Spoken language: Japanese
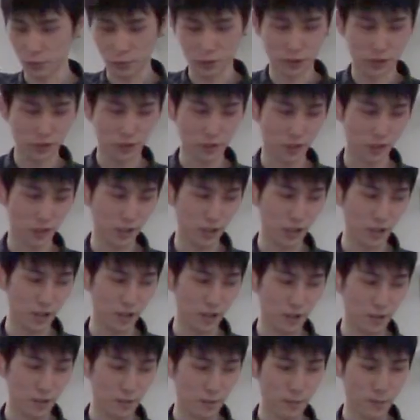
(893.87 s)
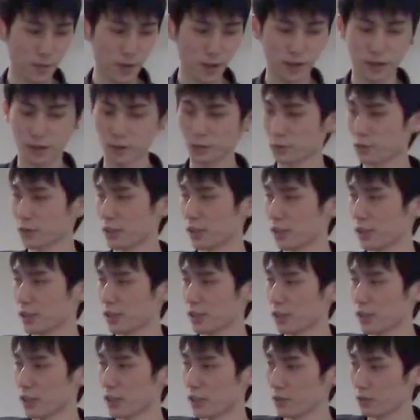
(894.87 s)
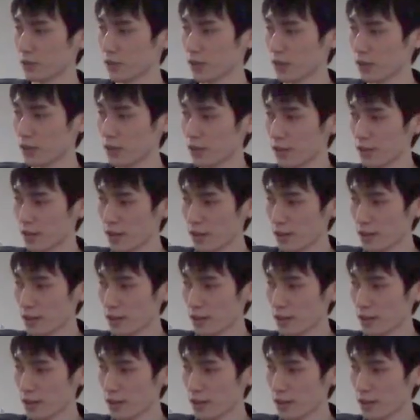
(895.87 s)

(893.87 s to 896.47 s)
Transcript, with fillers: 接的に測ることができないので、